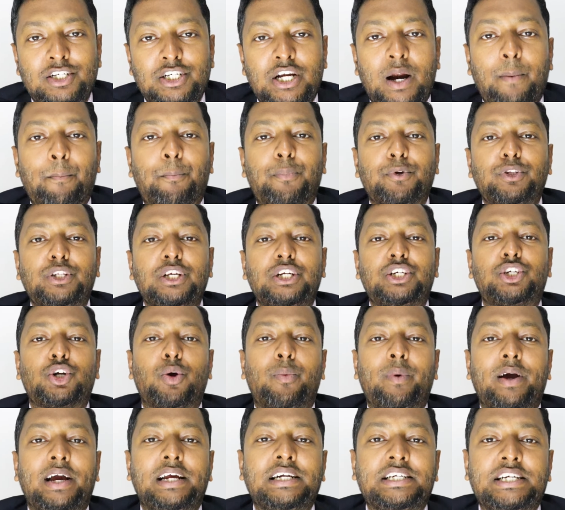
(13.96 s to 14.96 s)
সাম্প্রতিক
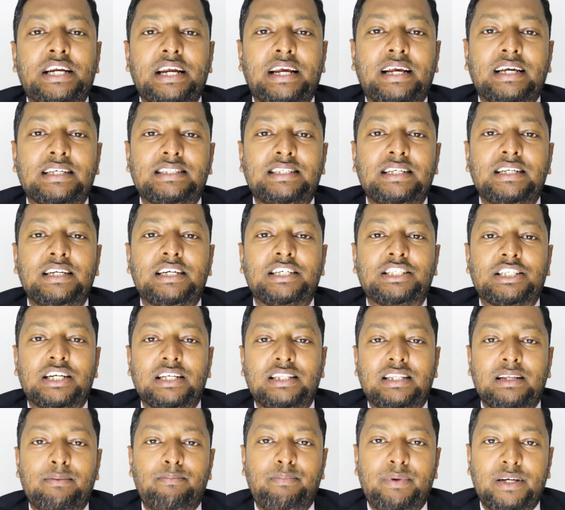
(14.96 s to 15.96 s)
সময়ে শেখ হাসিনার
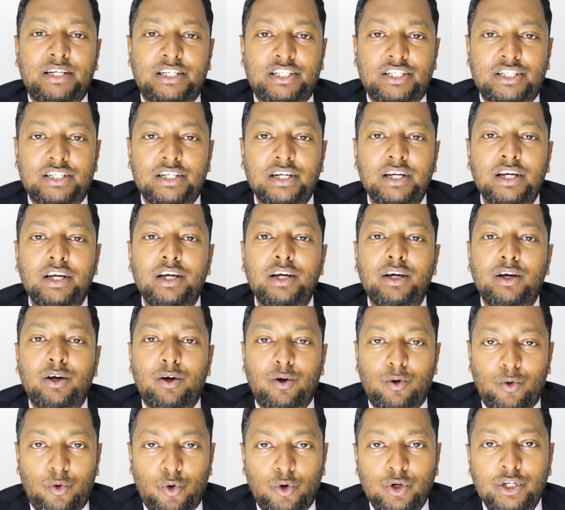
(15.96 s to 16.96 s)
সাথে বেশ
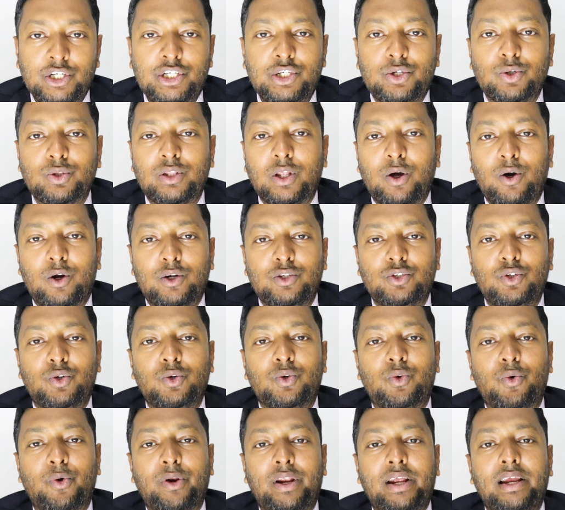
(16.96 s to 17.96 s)
ঘনিষ্ঠতা অর্জন
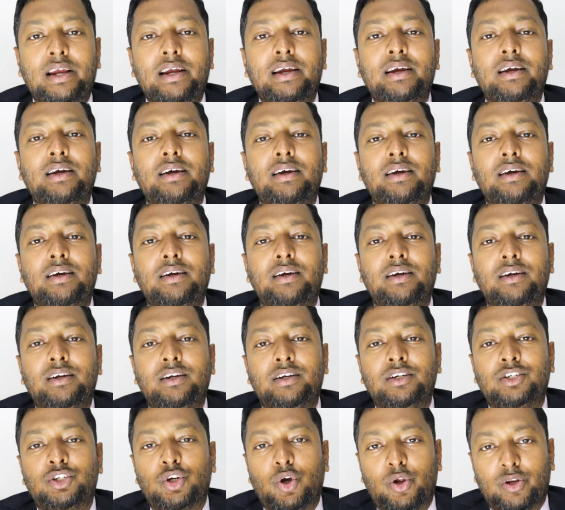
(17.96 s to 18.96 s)
করে
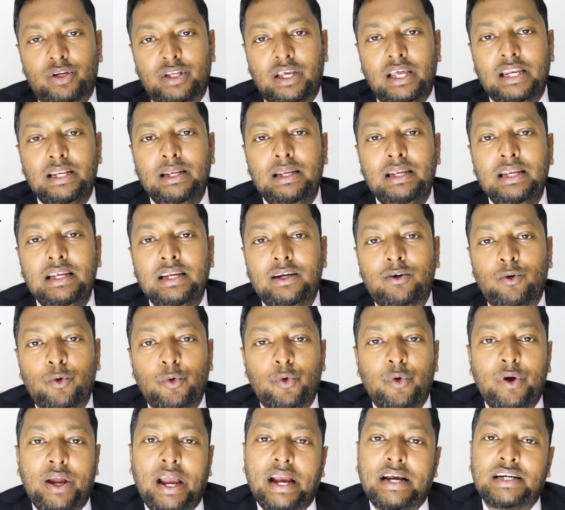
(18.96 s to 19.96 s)
সরকারি
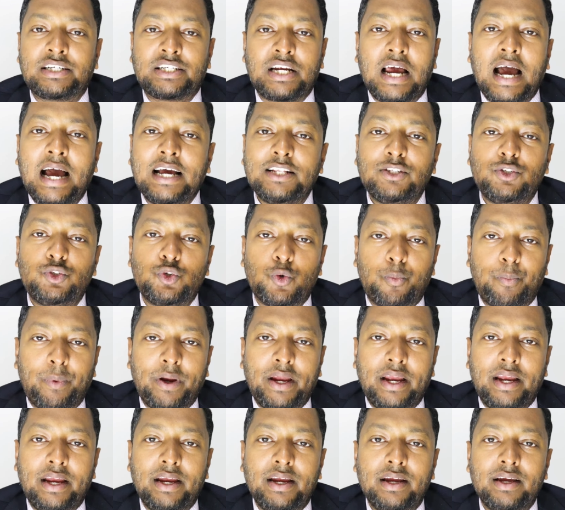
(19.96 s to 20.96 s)
কোনো এক সাহায্য
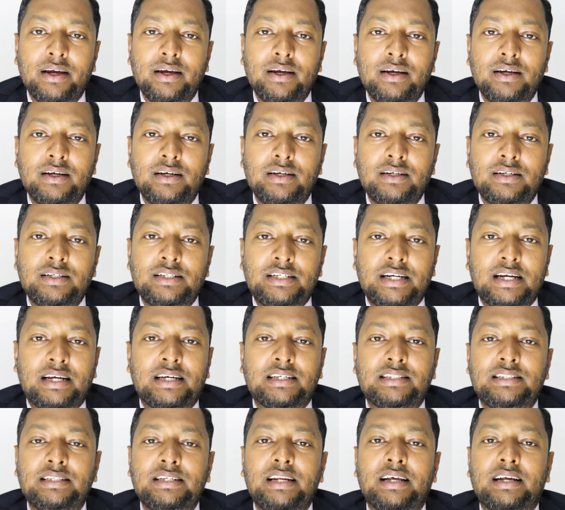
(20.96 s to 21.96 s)
পেয়ে শেখ
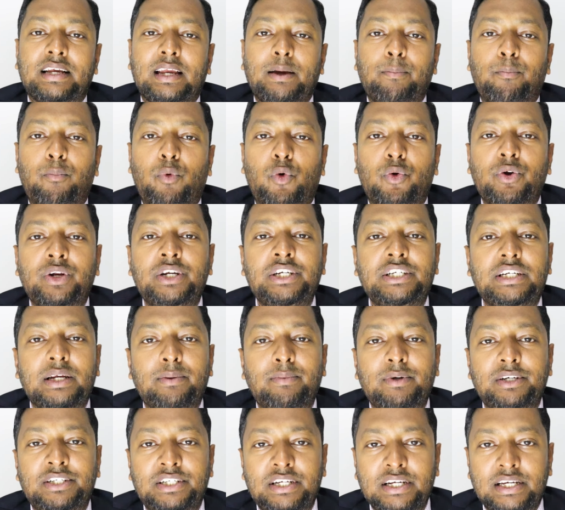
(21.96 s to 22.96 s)
হাসিনাকে বোন
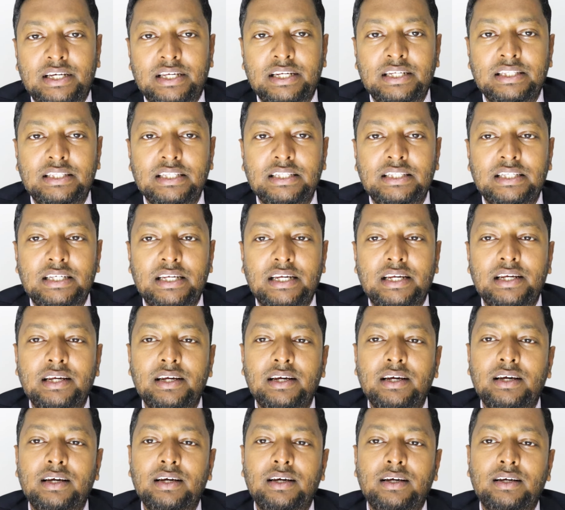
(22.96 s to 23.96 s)
হিসাবে স্বীকৃতি দিয়ে
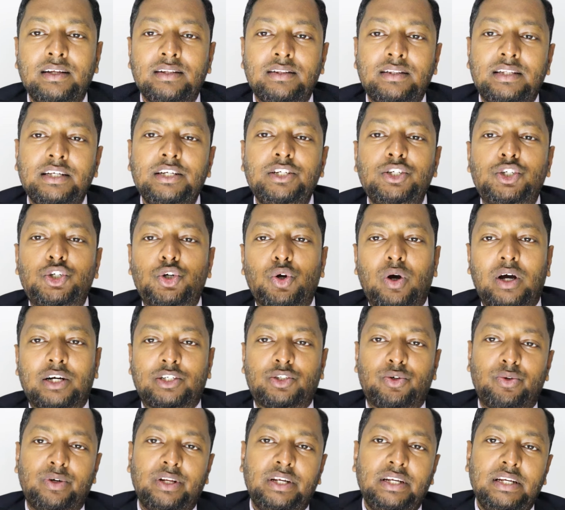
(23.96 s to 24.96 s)
তিনশো
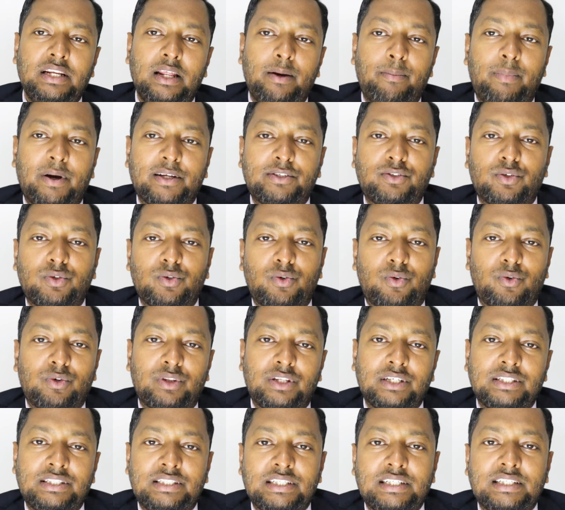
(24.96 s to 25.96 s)
আসনই নির্বাচন
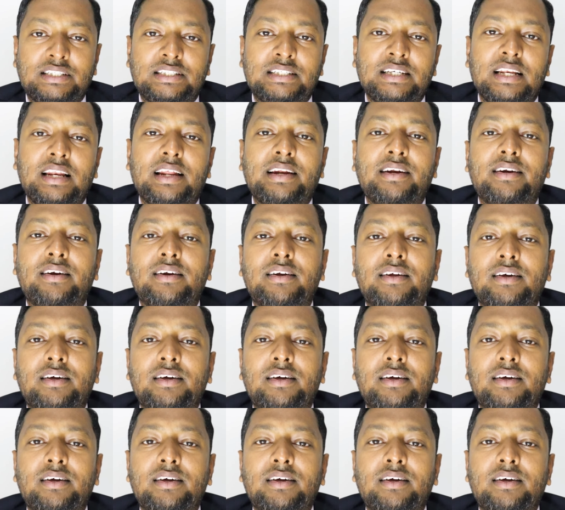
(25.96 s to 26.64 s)
করতে চেয়েছিলেন